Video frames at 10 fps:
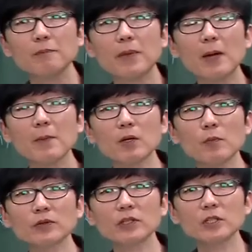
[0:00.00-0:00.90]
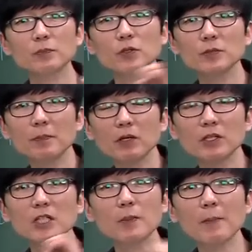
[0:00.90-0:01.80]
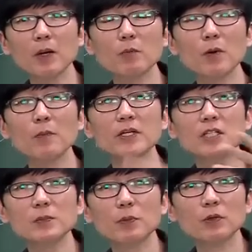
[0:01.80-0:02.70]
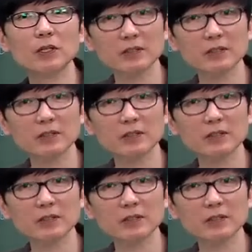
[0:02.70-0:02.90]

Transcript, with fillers: 100만 원 벌 때 10% 10만 원, 200만 원 벌면 20%니까